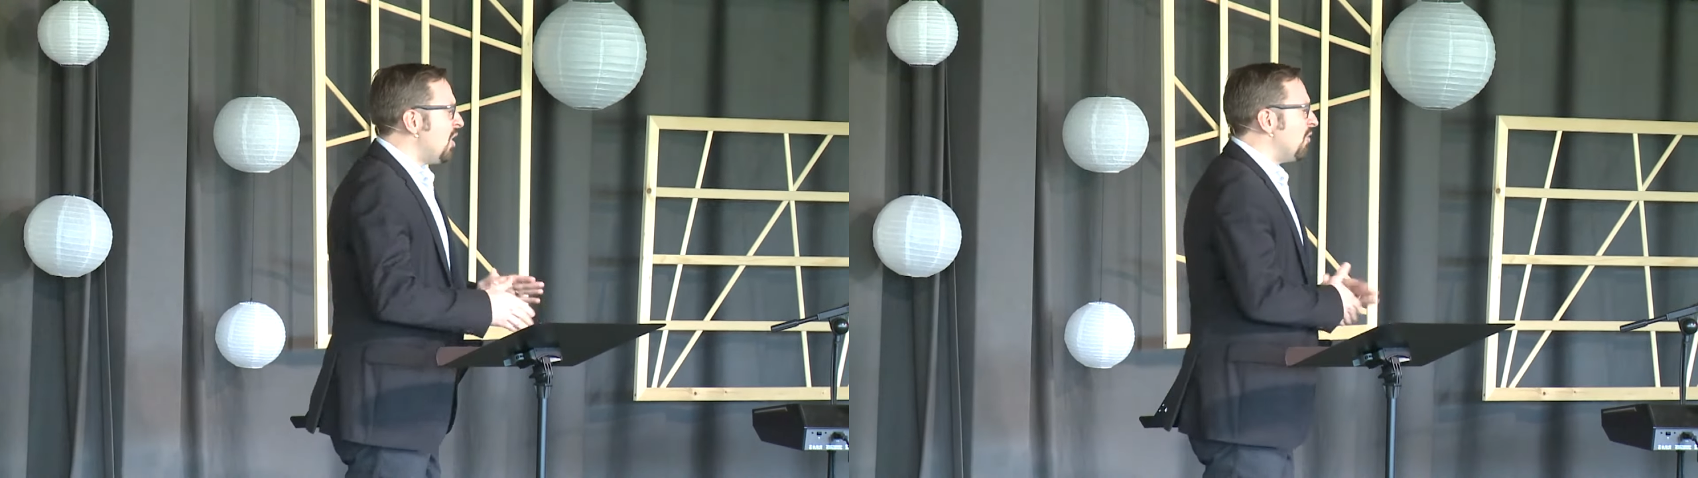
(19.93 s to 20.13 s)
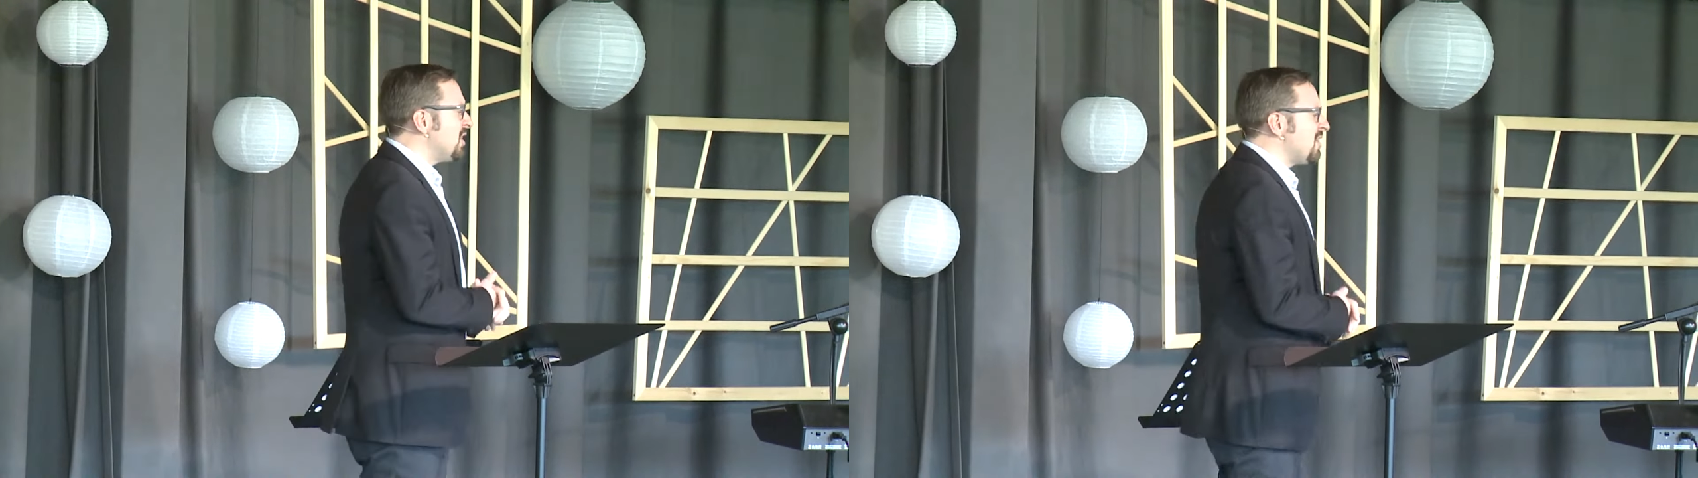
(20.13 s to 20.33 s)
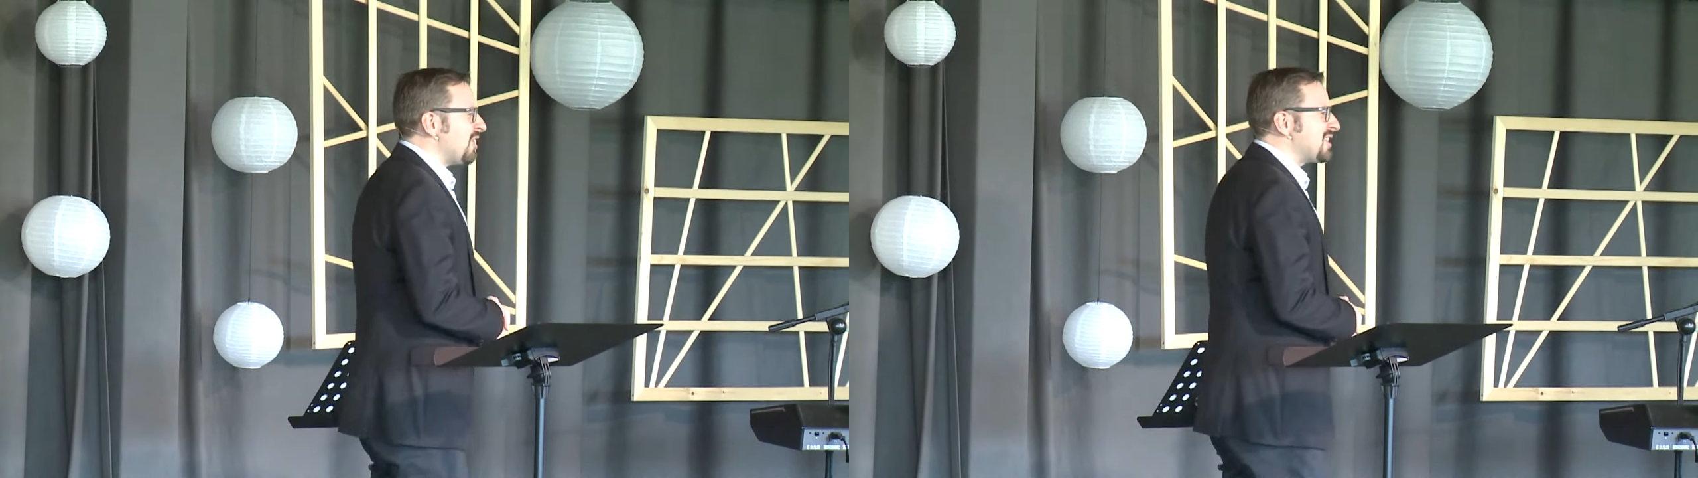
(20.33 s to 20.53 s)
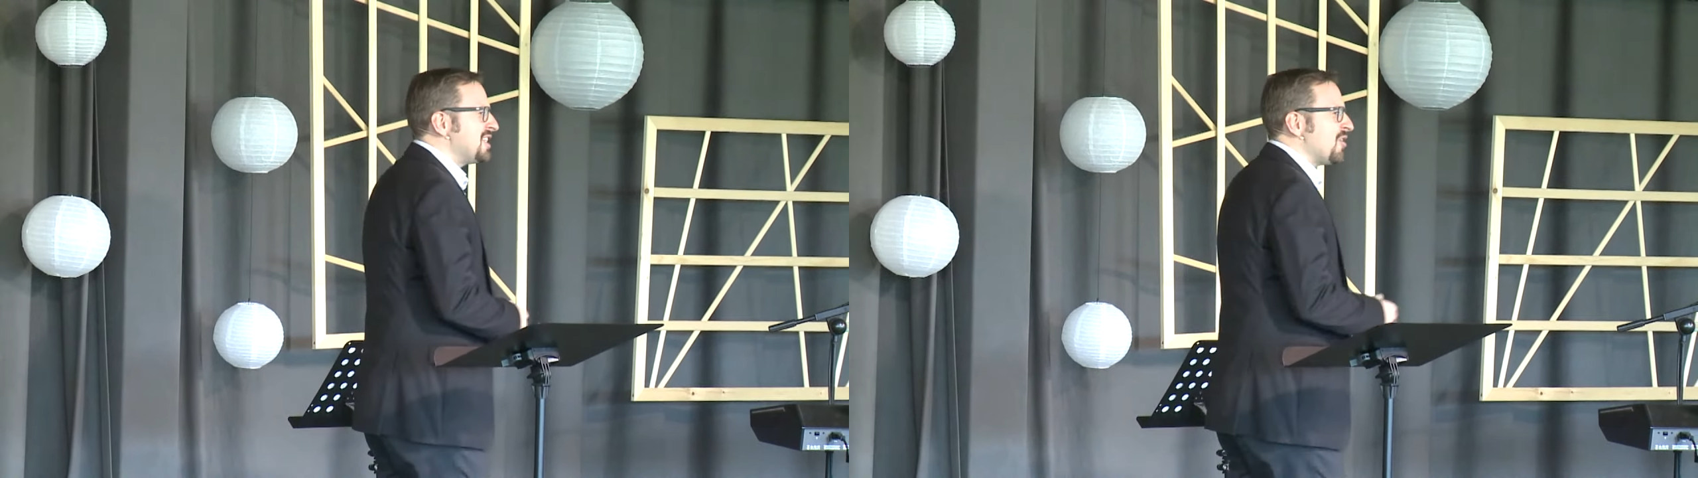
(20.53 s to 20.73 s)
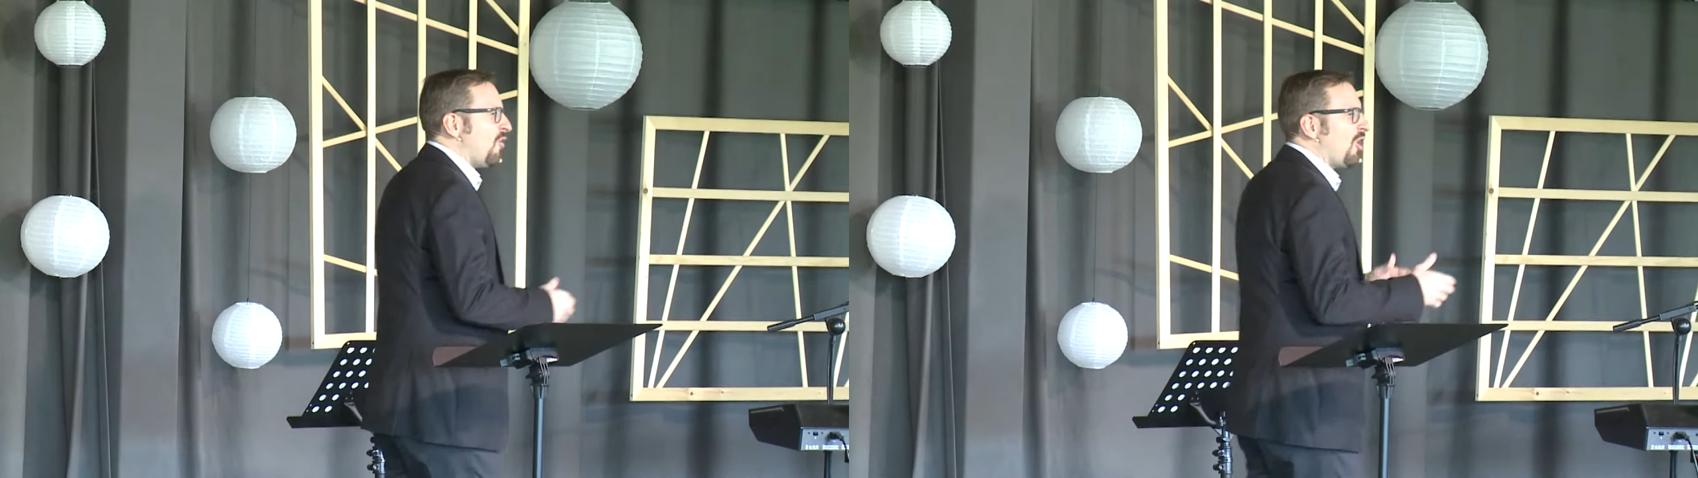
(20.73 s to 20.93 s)
Und wisst ihr was,
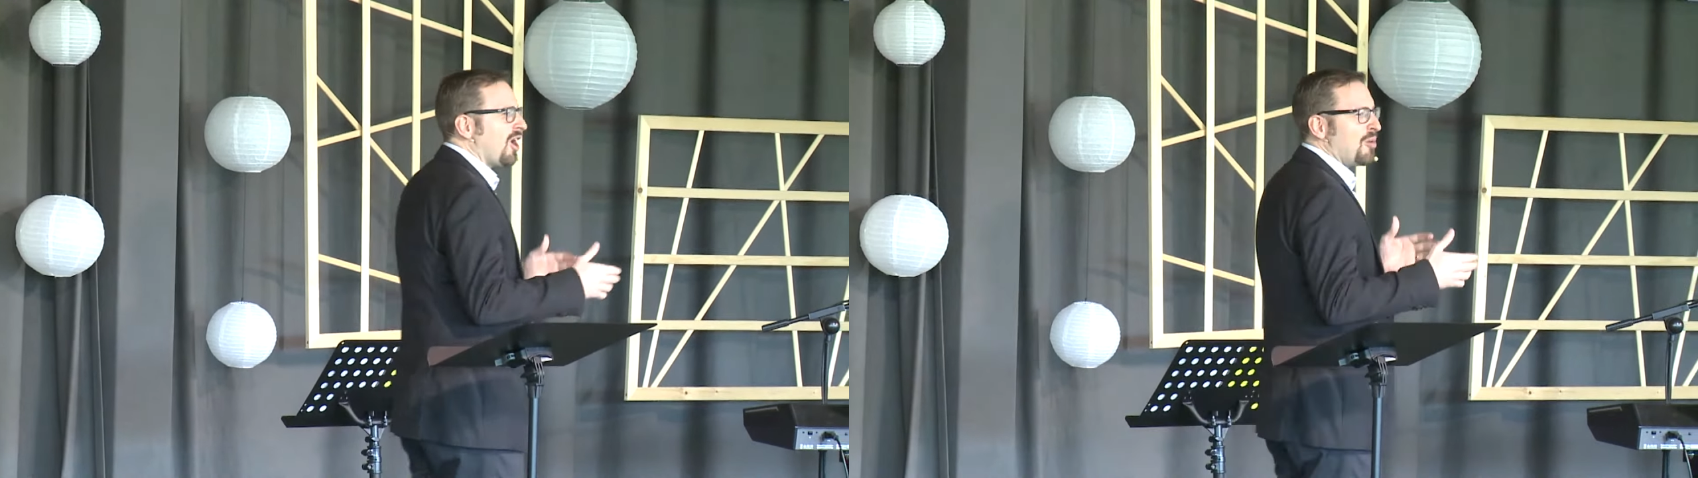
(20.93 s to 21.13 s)
diese Woche